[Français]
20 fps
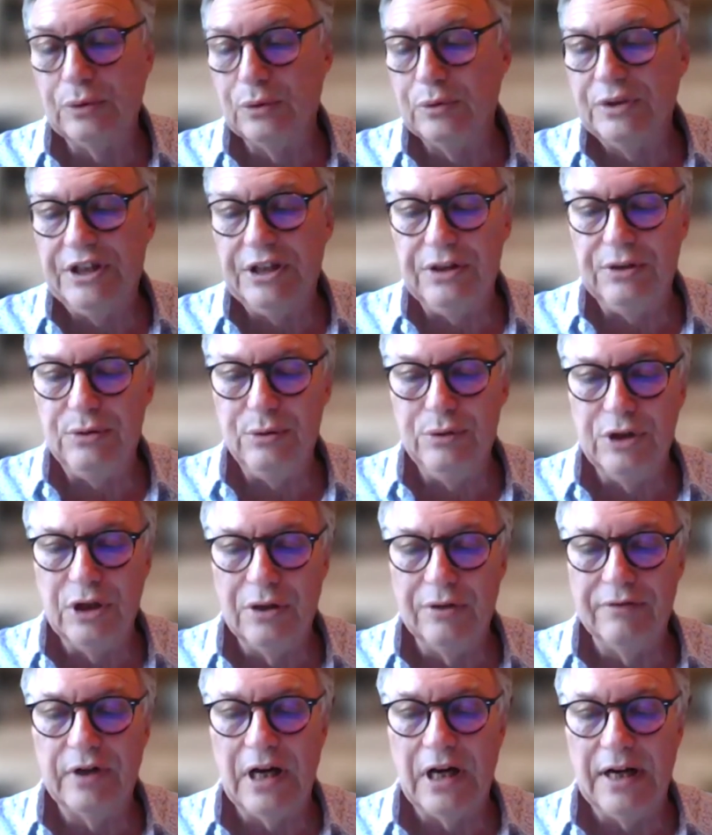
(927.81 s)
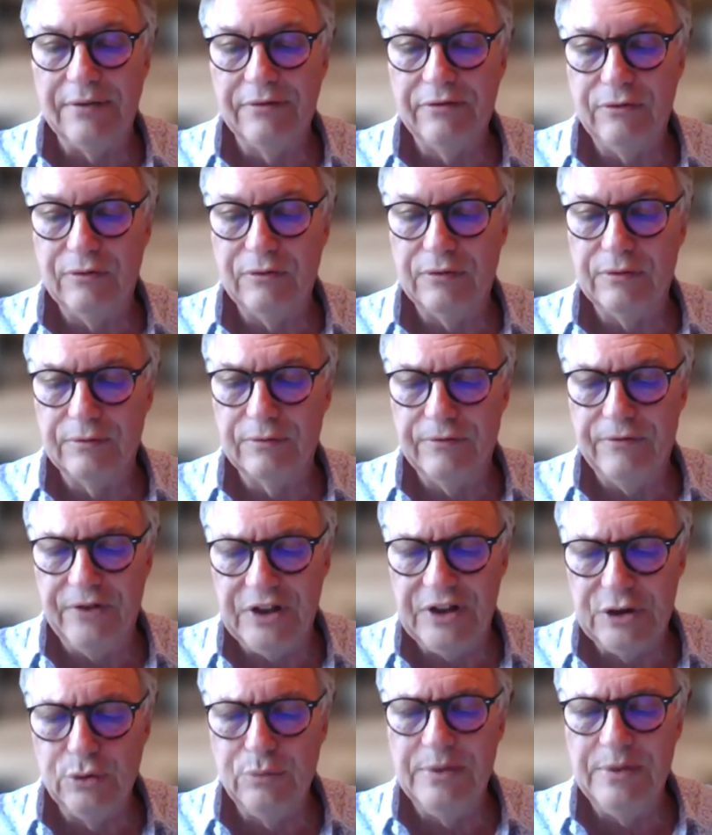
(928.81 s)
donc c'est une œuvre à la fois
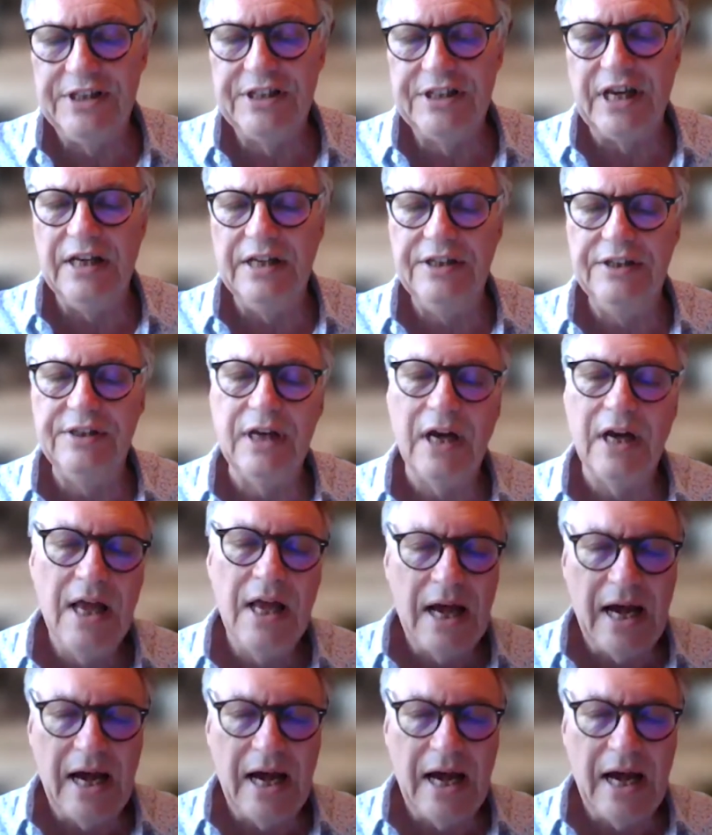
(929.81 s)
faite sous mescaline,